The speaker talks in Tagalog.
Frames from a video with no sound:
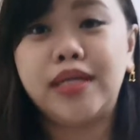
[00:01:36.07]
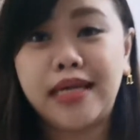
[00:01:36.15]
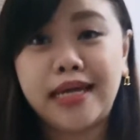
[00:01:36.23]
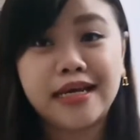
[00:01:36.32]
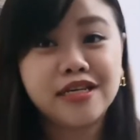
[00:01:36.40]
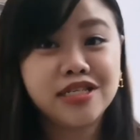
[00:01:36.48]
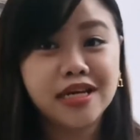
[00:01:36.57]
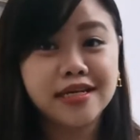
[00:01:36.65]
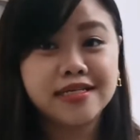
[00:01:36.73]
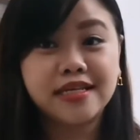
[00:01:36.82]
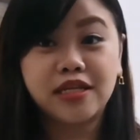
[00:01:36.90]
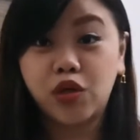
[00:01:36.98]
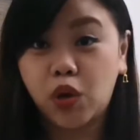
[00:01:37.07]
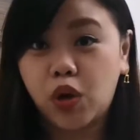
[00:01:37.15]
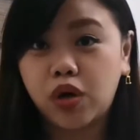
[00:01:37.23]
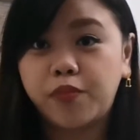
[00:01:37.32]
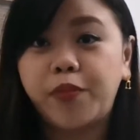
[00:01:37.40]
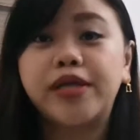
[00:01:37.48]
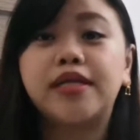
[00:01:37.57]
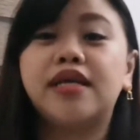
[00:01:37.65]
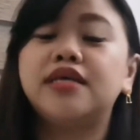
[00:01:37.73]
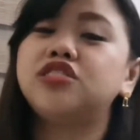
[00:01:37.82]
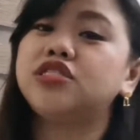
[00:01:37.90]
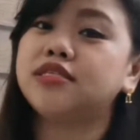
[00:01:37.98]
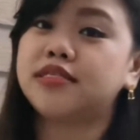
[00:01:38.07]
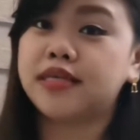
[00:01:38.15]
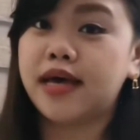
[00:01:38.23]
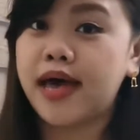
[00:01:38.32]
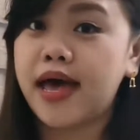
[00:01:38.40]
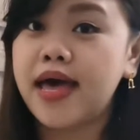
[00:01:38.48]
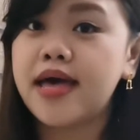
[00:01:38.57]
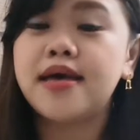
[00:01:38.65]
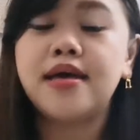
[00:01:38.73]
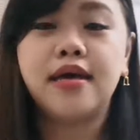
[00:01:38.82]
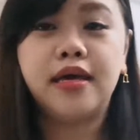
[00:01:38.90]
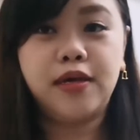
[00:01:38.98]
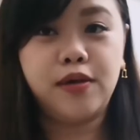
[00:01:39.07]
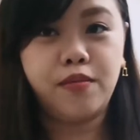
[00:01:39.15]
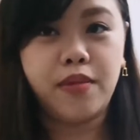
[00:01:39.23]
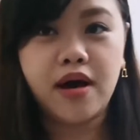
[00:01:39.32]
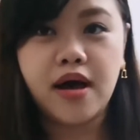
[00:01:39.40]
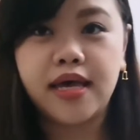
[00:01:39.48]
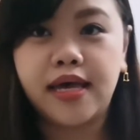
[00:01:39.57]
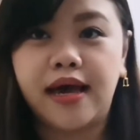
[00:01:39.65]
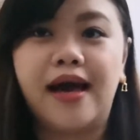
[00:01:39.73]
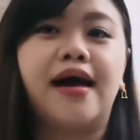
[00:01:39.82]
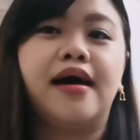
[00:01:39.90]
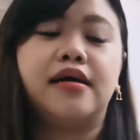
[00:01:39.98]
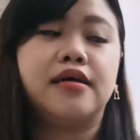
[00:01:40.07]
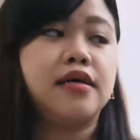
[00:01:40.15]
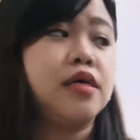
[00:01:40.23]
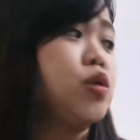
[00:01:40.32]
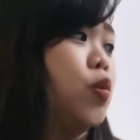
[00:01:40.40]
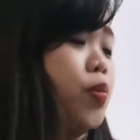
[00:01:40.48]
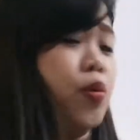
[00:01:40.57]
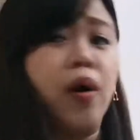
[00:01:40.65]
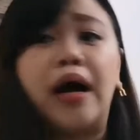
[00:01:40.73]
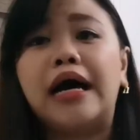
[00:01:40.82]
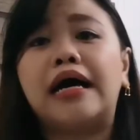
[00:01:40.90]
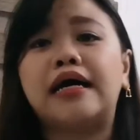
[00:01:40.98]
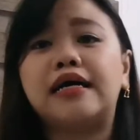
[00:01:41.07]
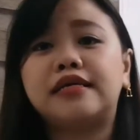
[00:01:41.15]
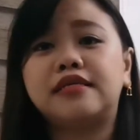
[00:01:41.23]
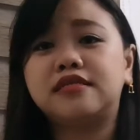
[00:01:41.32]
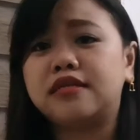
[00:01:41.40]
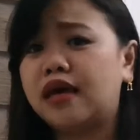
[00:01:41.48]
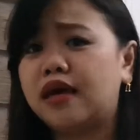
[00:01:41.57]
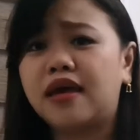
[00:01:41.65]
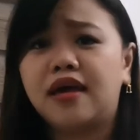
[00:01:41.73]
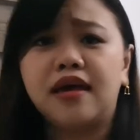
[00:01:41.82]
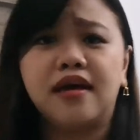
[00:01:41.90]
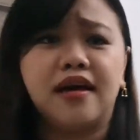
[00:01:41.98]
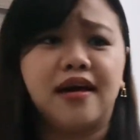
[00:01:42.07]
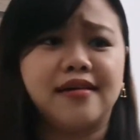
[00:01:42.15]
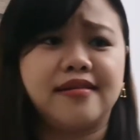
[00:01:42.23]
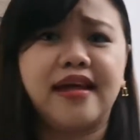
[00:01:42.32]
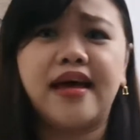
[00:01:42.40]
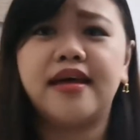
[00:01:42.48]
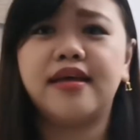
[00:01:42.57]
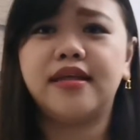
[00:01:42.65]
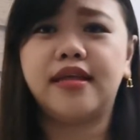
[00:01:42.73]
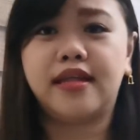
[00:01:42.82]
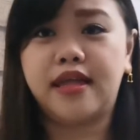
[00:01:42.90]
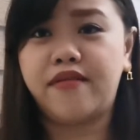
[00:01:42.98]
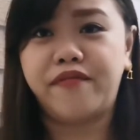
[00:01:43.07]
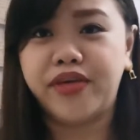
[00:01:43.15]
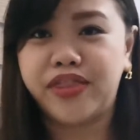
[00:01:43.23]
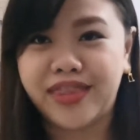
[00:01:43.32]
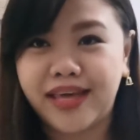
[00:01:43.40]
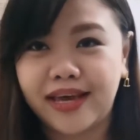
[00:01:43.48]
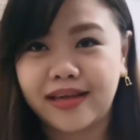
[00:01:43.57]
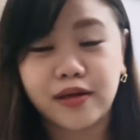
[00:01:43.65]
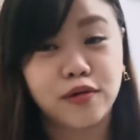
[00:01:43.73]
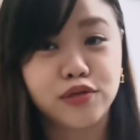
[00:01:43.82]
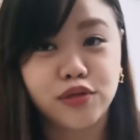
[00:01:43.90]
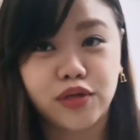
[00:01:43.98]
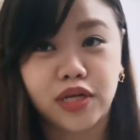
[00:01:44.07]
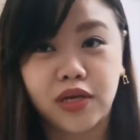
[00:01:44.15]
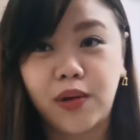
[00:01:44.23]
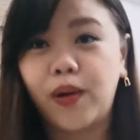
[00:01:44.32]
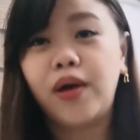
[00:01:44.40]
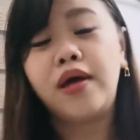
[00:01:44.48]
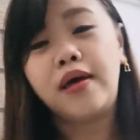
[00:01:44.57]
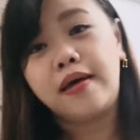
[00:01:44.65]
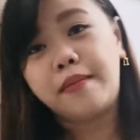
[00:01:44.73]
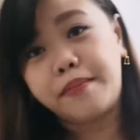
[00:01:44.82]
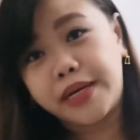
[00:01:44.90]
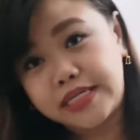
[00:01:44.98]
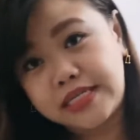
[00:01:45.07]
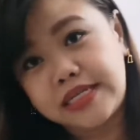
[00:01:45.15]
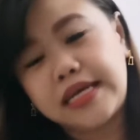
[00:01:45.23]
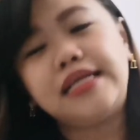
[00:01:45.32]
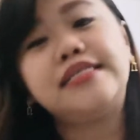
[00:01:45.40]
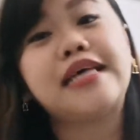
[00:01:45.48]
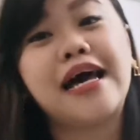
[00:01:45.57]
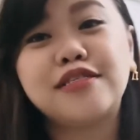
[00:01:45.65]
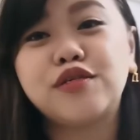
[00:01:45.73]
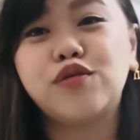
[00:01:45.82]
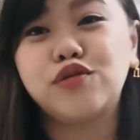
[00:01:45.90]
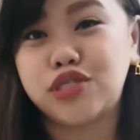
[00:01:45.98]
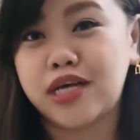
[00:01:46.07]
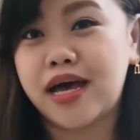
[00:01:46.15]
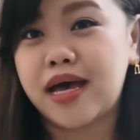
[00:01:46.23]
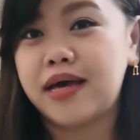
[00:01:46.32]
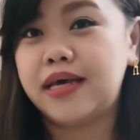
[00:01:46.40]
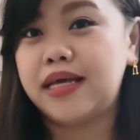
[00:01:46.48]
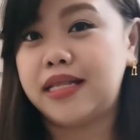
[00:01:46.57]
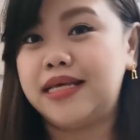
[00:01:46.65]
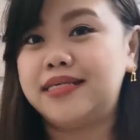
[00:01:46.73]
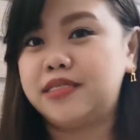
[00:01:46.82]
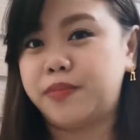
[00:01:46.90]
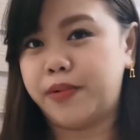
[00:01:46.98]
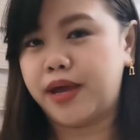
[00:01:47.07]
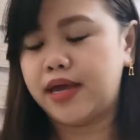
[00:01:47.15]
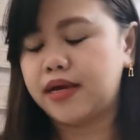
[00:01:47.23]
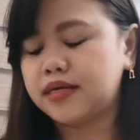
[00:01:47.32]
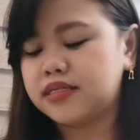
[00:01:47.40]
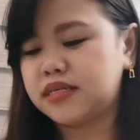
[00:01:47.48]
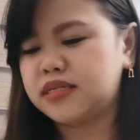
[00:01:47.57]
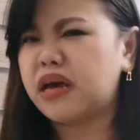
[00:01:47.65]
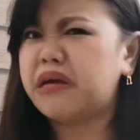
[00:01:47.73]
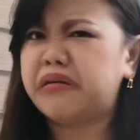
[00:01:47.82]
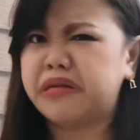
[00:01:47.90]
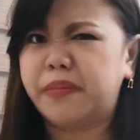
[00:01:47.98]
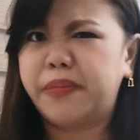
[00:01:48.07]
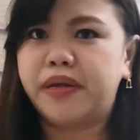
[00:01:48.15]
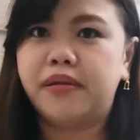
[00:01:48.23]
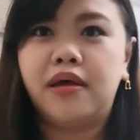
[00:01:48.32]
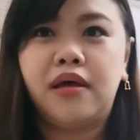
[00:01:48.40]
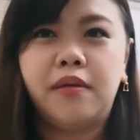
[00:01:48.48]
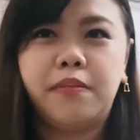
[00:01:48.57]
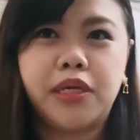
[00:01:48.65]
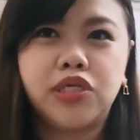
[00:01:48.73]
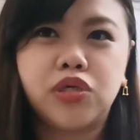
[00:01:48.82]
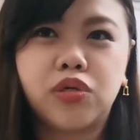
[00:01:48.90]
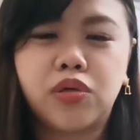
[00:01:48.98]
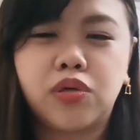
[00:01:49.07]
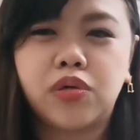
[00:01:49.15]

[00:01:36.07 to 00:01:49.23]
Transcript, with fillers: hindi lang siya sa dog, pwede rin siya sa inyong mga higaan, upuan, sahig, hagdan, and everything na gusto ninyo. But still, sa aso ko siya, ini-spray kasi sayang naman. Medyo,